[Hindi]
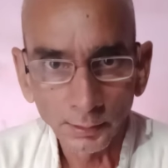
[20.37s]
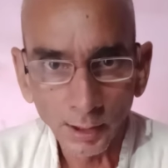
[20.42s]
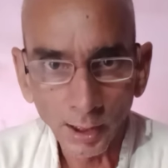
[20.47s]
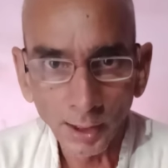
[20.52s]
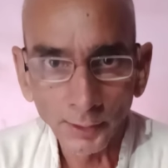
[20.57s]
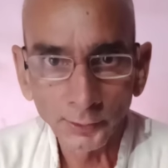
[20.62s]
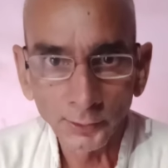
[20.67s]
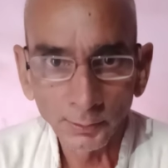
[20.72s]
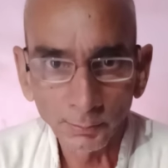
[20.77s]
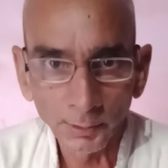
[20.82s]
का
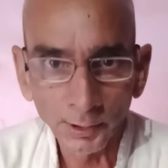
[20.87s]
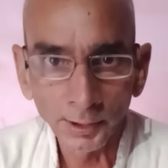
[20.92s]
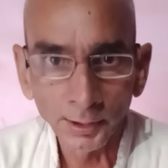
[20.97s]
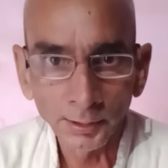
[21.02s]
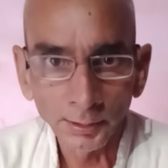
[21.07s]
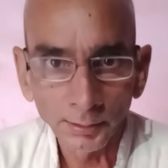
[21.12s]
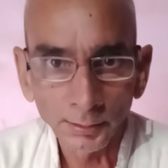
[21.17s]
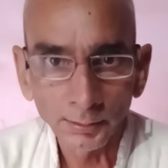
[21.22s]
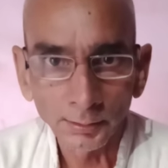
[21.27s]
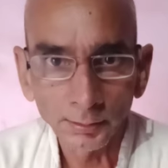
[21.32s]
समय
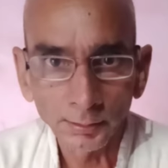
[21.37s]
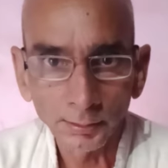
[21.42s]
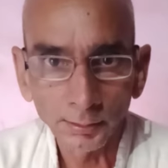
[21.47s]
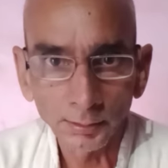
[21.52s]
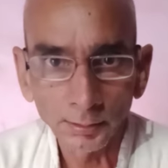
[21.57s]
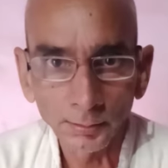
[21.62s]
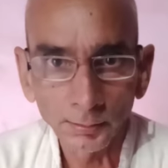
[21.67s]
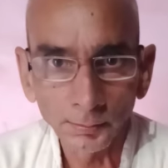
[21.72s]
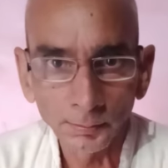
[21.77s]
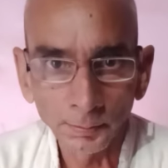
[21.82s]

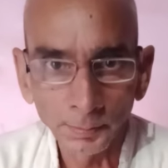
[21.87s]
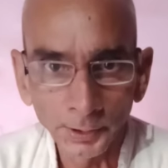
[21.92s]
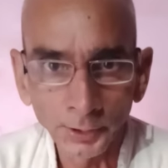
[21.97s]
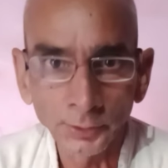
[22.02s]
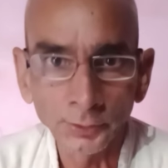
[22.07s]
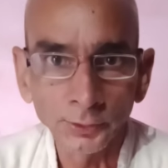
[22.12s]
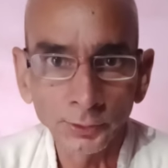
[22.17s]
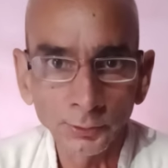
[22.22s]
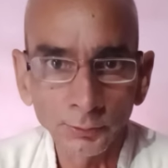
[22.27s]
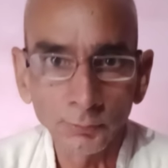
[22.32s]

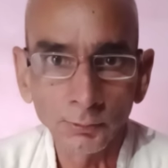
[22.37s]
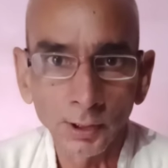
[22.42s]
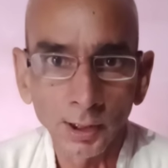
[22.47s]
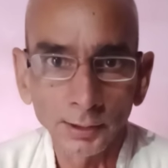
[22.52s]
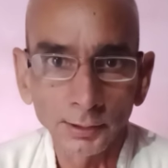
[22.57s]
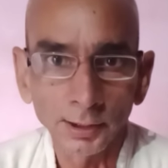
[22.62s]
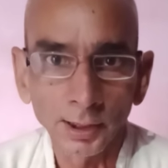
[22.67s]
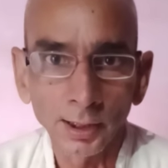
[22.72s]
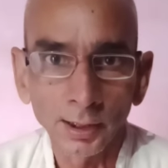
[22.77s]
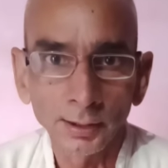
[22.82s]
बीत चुका
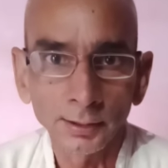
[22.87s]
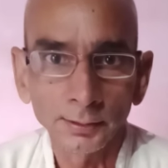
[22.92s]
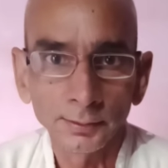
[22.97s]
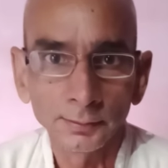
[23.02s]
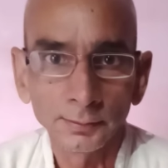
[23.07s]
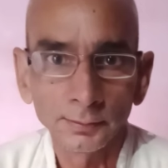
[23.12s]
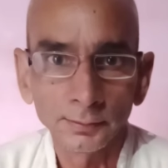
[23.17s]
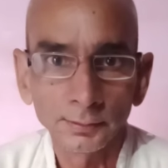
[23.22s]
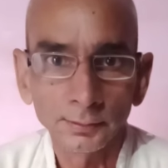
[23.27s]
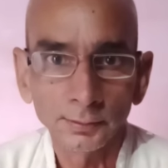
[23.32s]
था
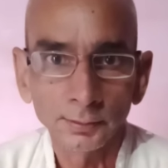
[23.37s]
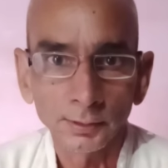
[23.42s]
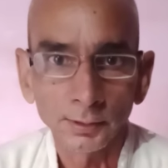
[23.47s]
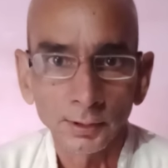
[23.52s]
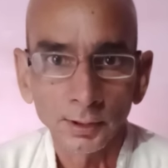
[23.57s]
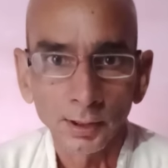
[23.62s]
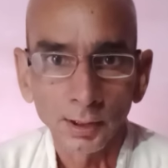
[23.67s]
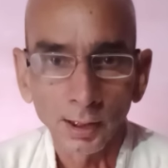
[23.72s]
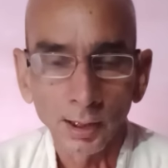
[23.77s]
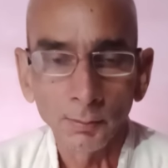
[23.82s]

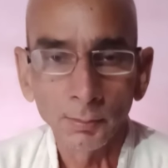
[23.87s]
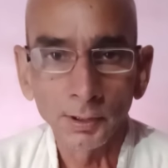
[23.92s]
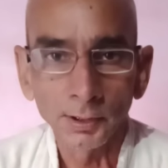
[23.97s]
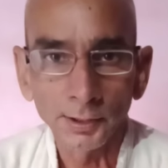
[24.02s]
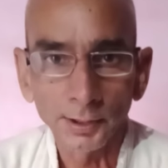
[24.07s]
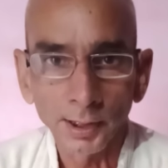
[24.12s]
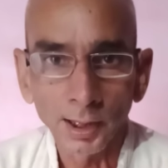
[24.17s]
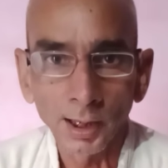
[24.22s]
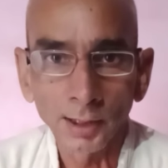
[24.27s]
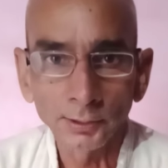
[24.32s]
अब
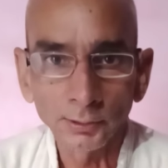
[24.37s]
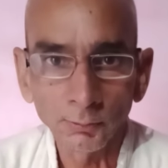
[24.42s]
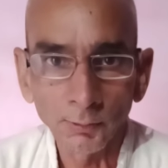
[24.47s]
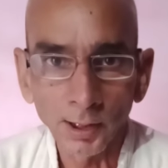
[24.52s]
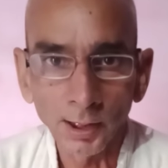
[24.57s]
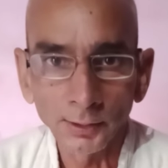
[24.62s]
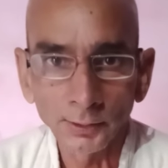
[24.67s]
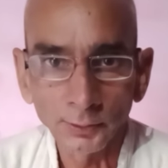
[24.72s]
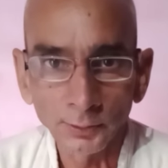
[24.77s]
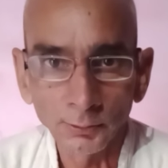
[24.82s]

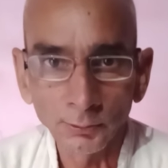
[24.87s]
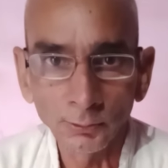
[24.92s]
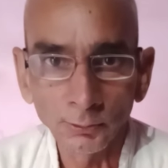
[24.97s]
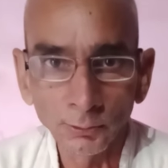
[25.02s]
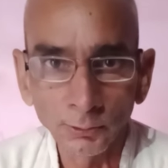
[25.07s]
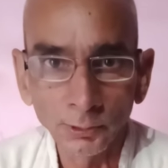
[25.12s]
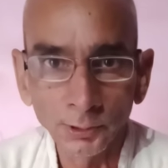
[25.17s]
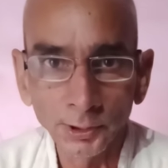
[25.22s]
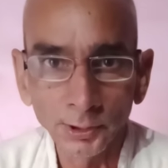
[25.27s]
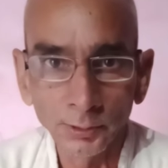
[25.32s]
अज्ञातवास शुरू
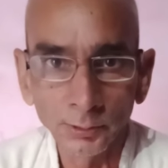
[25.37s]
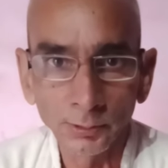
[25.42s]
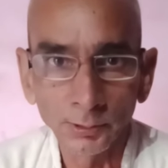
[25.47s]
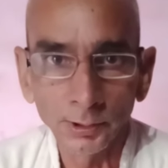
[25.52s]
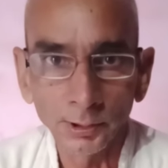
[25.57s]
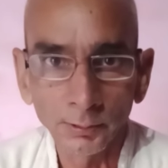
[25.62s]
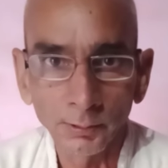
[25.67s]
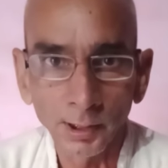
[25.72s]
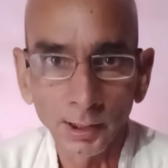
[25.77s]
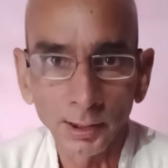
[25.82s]
हुई
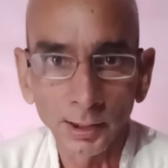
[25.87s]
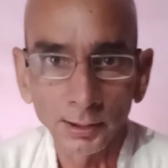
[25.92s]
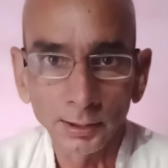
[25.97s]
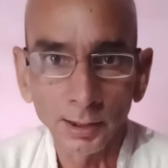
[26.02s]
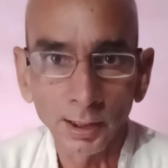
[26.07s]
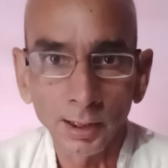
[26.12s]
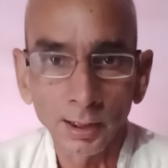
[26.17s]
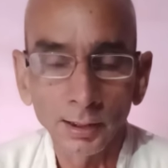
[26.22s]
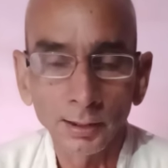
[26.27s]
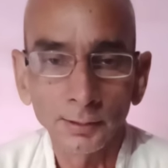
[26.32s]
होने वाला
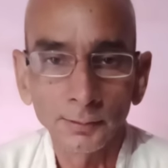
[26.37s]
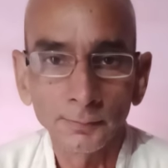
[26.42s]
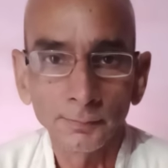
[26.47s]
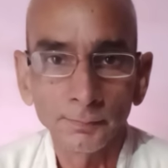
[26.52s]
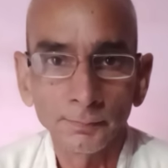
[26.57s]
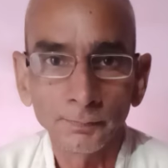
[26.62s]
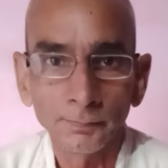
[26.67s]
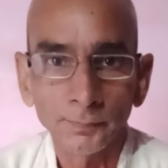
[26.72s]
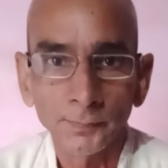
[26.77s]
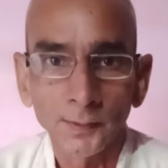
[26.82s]
था
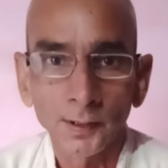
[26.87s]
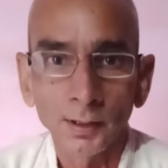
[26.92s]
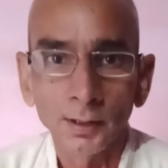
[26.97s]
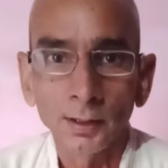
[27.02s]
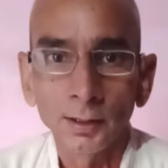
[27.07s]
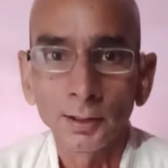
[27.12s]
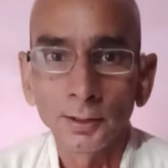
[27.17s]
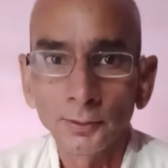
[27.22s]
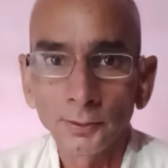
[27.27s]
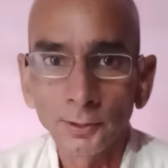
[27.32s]

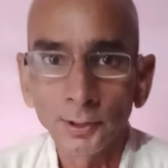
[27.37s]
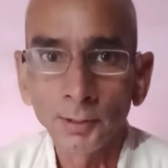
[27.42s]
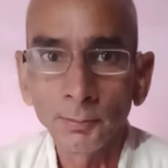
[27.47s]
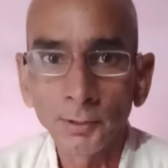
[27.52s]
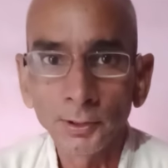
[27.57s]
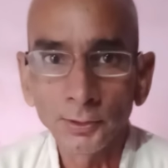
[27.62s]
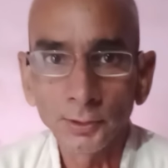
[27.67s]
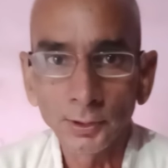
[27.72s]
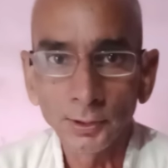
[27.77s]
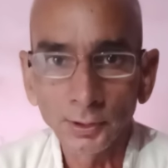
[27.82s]
इतने
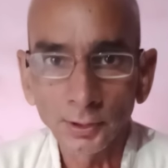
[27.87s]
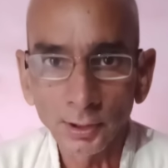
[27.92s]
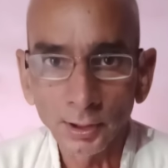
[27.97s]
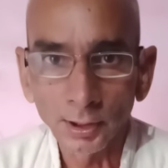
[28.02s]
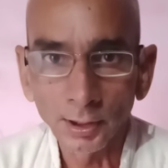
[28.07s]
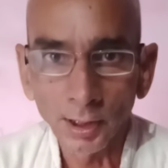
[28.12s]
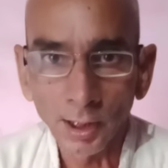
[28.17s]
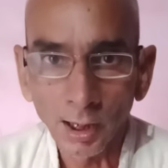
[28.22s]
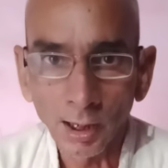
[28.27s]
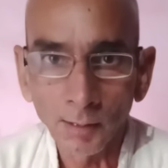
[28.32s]
में
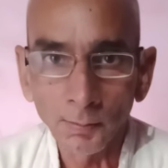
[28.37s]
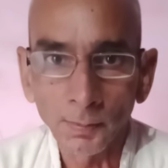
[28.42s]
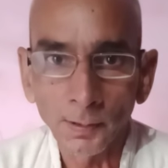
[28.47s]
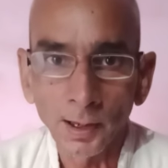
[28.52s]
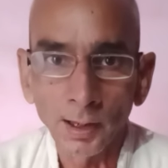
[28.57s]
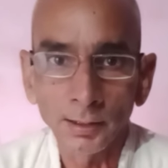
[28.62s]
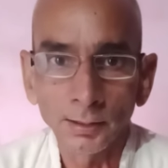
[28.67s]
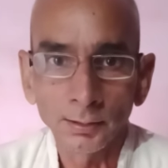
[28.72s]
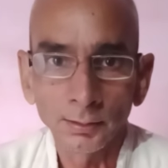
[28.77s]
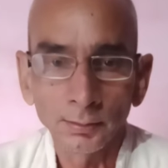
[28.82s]
जिनके यहाँ
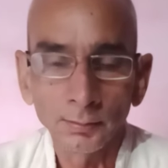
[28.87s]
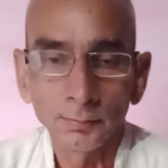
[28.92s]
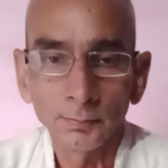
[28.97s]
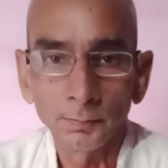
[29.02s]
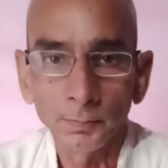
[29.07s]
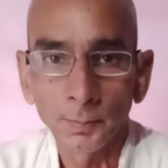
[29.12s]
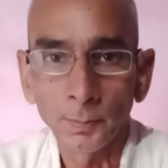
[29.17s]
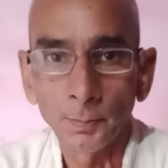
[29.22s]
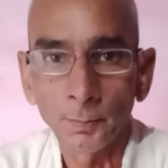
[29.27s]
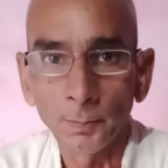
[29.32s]
पांड
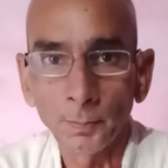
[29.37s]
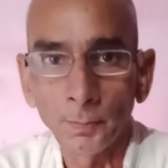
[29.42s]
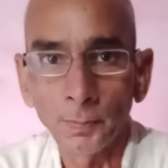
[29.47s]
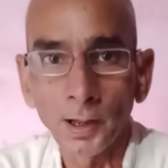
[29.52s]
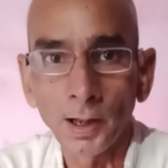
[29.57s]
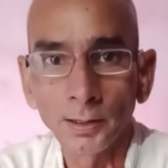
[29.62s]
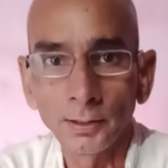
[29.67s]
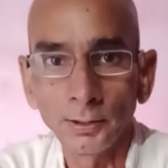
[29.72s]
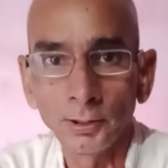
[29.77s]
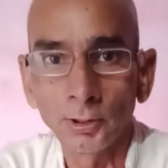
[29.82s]

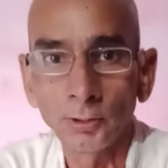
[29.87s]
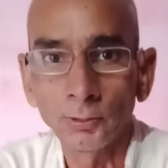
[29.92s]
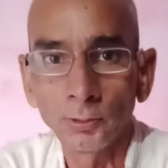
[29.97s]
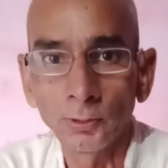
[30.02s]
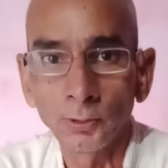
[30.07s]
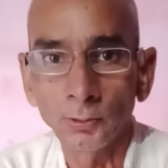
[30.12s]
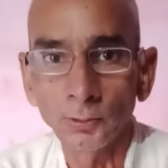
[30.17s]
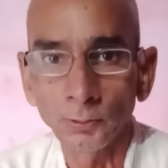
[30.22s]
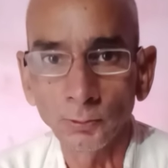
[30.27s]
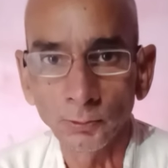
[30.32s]
पांडव
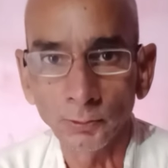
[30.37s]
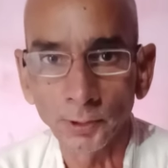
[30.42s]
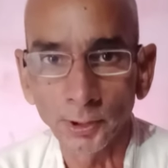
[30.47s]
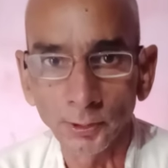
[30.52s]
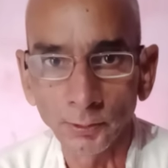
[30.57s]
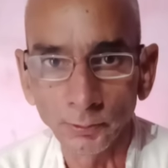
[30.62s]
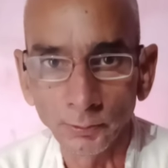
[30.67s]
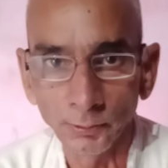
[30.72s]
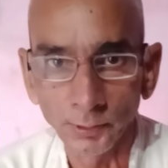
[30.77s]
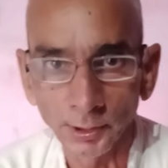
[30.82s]
लोग रुके
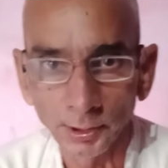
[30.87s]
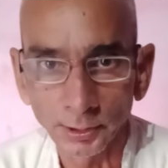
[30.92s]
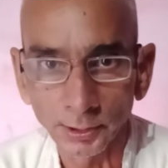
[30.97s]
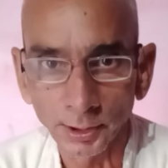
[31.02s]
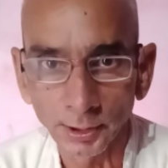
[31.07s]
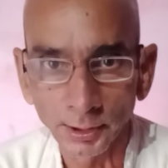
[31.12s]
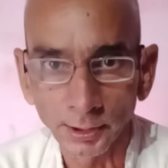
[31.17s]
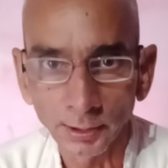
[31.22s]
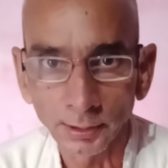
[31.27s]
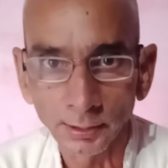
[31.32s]
हुए
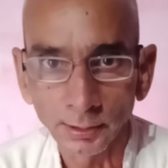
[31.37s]
थे